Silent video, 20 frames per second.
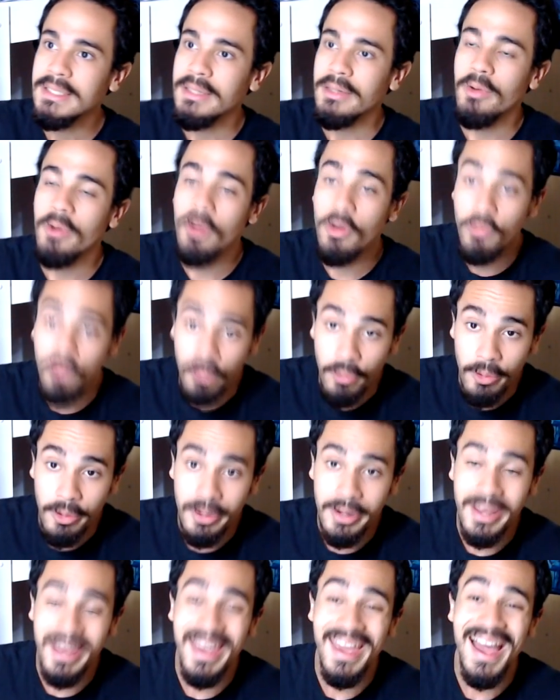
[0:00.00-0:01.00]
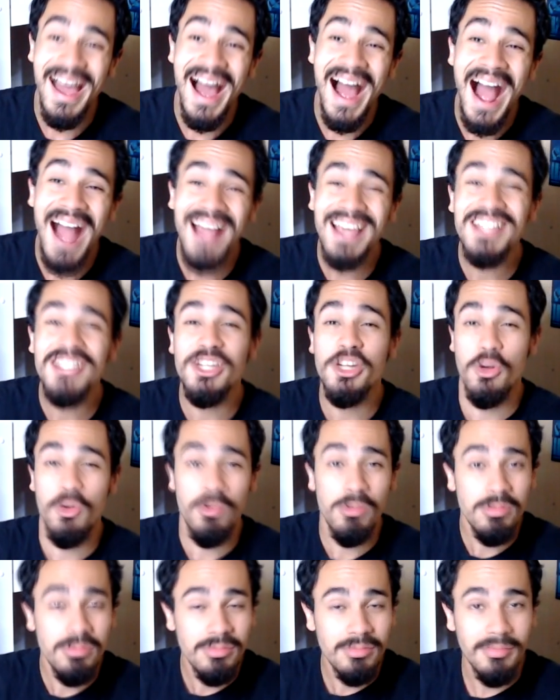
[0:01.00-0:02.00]
God of War é
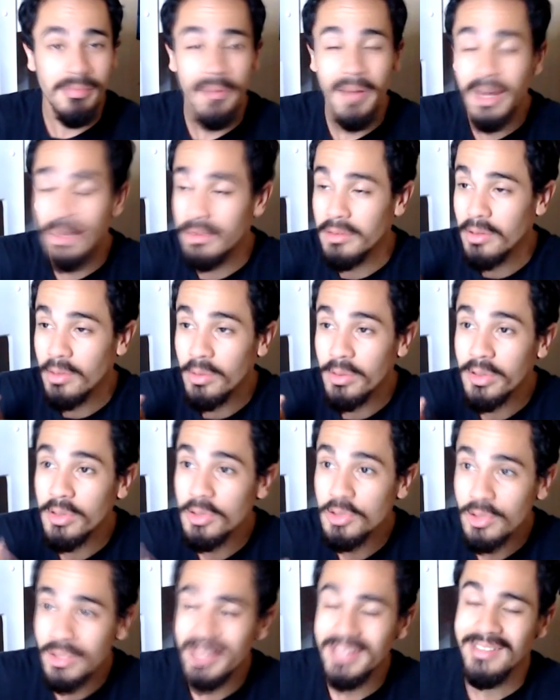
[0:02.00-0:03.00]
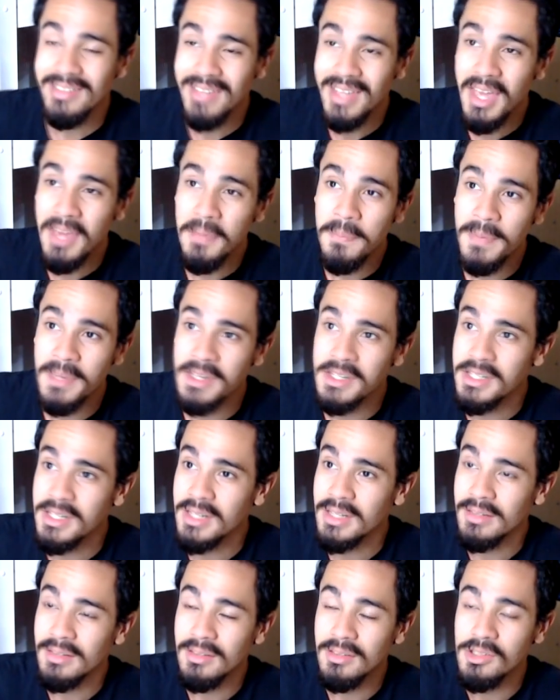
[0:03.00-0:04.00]
HackGU. Mano, o que eu joguei desse
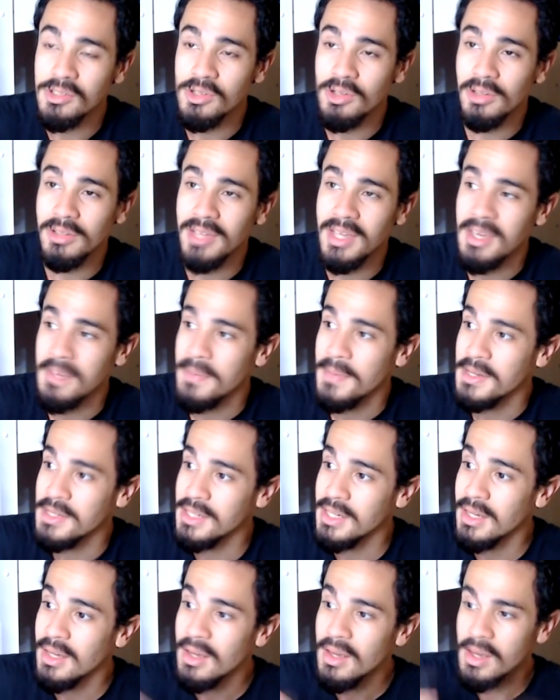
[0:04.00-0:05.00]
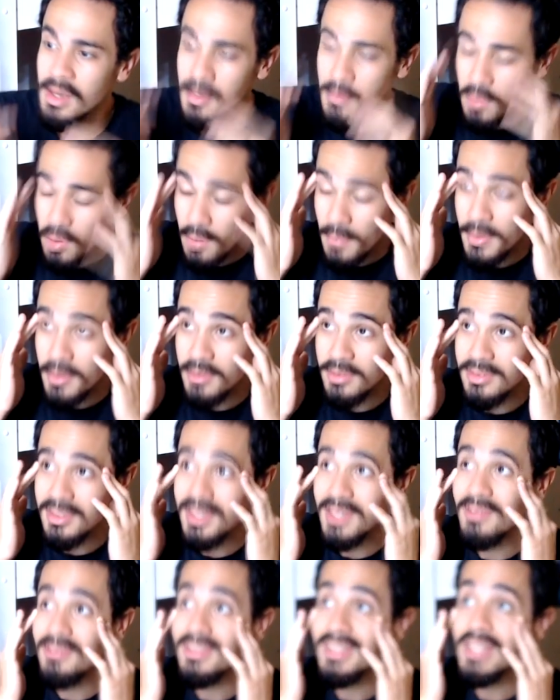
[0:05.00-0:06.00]
RPG, desse JRPG, meu amigo,
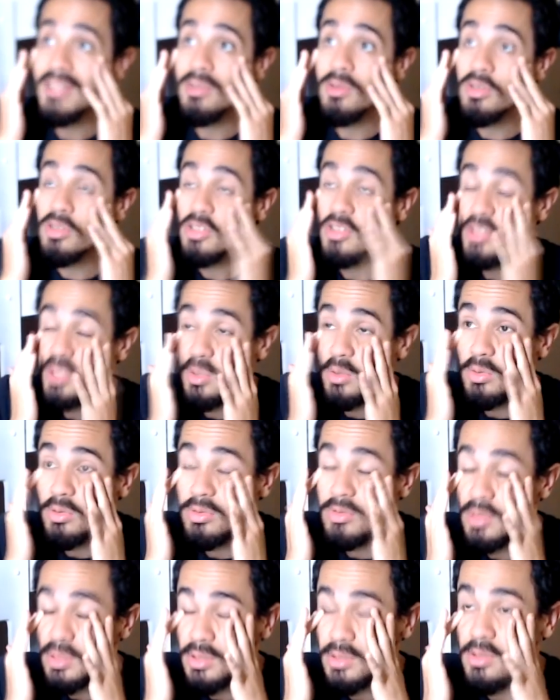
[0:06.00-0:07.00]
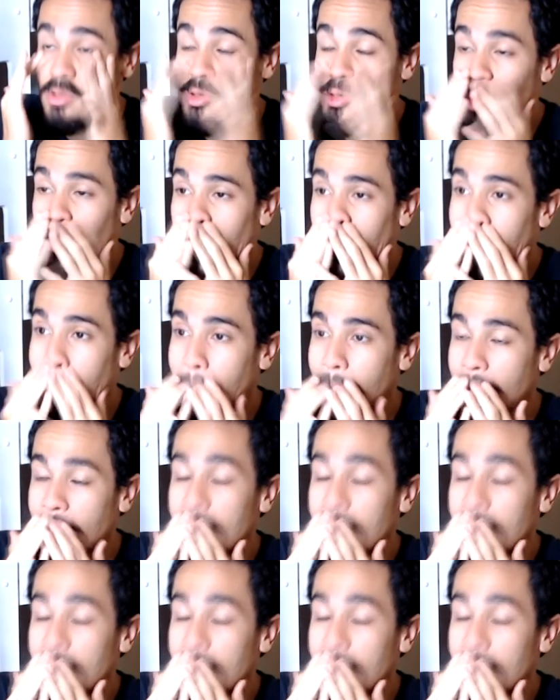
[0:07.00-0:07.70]
você não tem noção do tanto que eu joguei.